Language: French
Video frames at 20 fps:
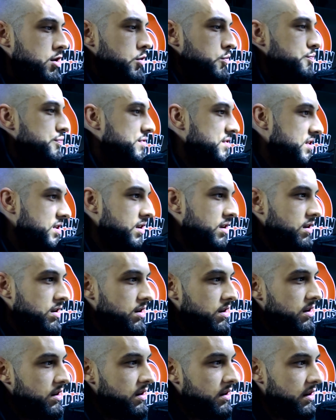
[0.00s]
Puis
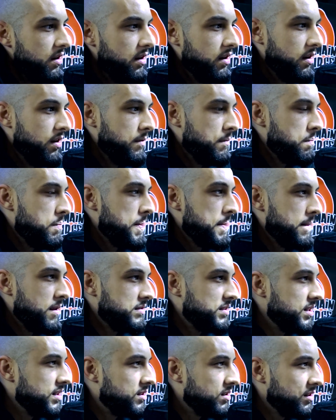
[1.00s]
euh,
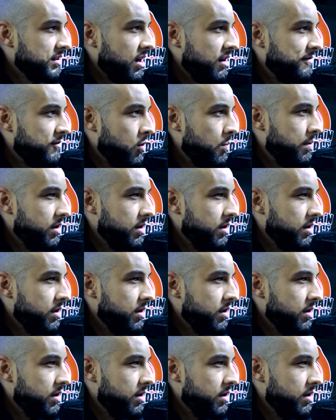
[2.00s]
c'est ça, dans le fond,